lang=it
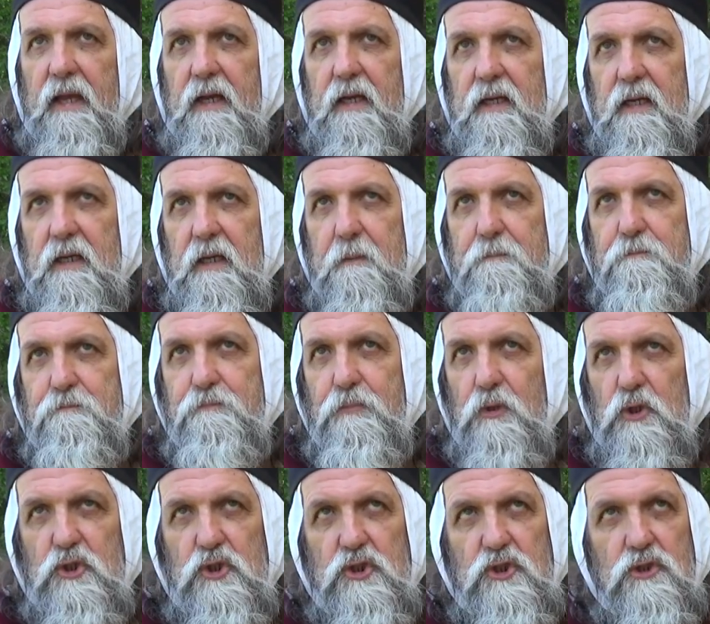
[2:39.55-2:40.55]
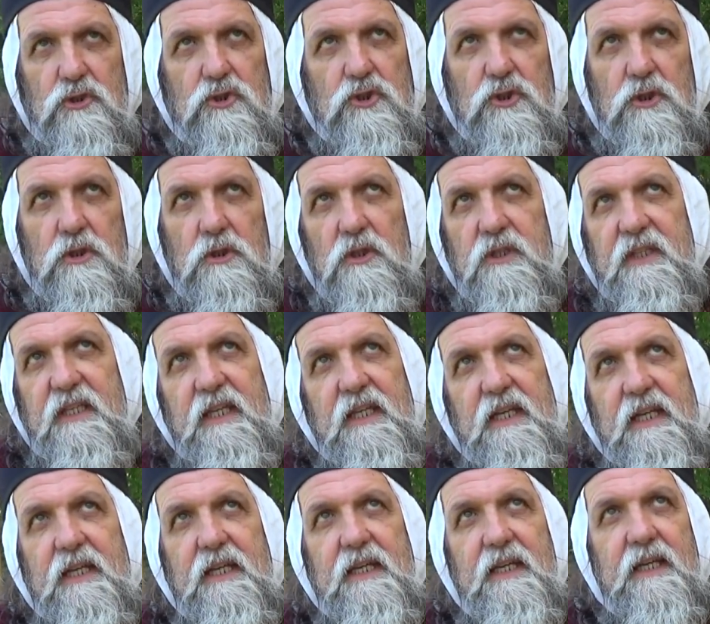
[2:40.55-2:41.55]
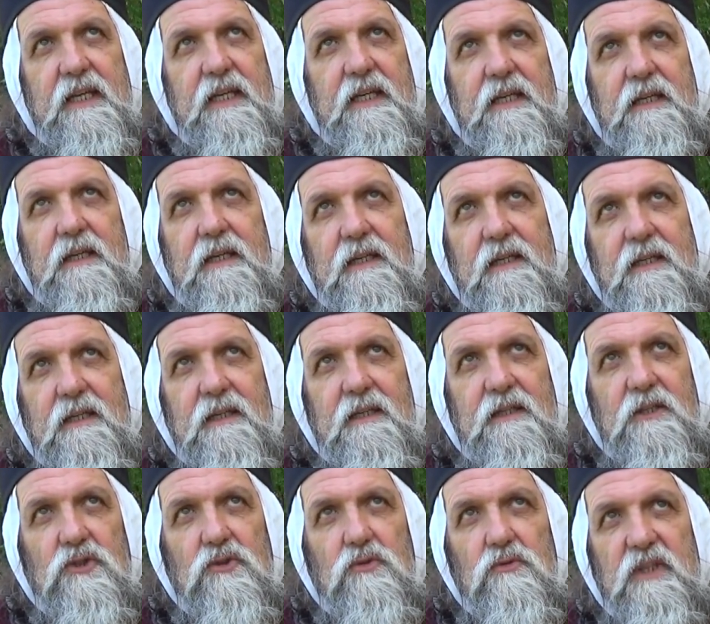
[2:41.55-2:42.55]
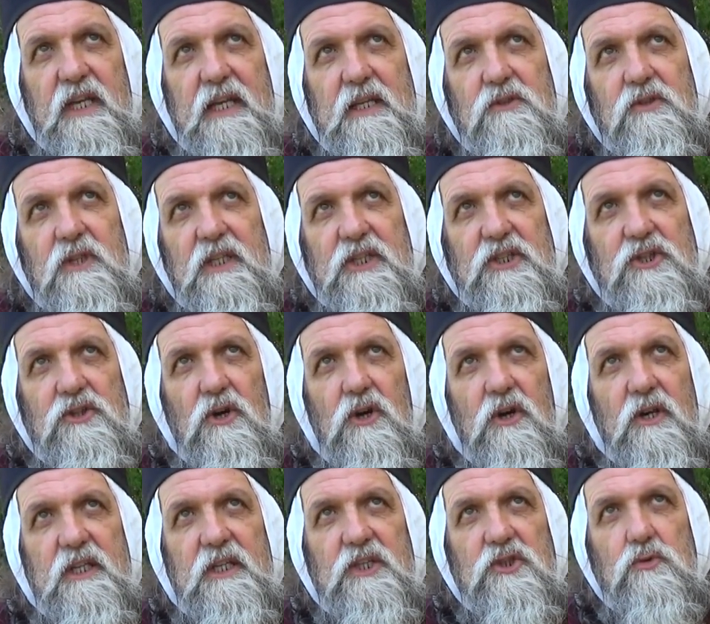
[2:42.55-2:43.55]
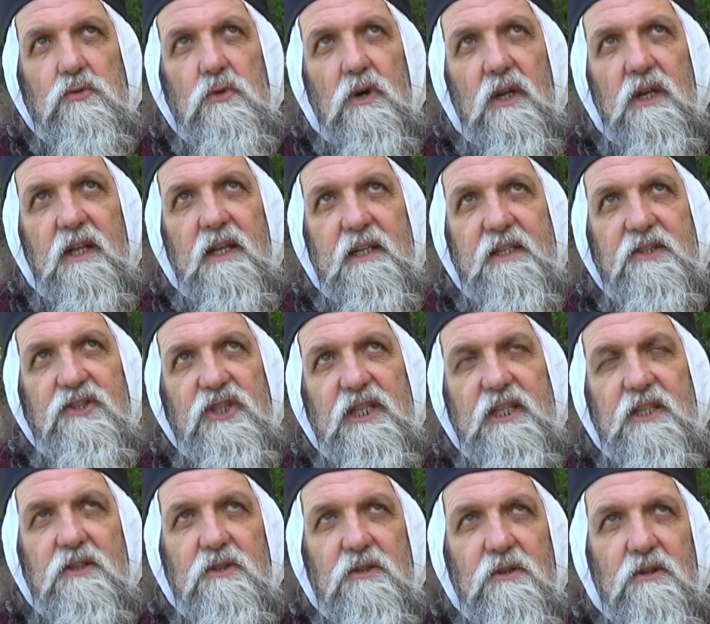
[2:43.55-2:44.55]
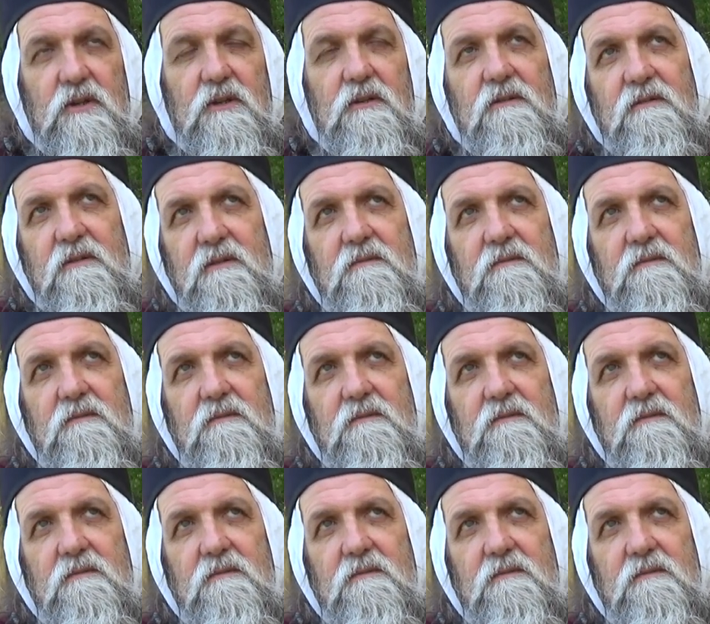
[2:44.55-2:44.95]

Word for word: Uh, posso solo dire che uh, studiando la storia a scuola, leggendo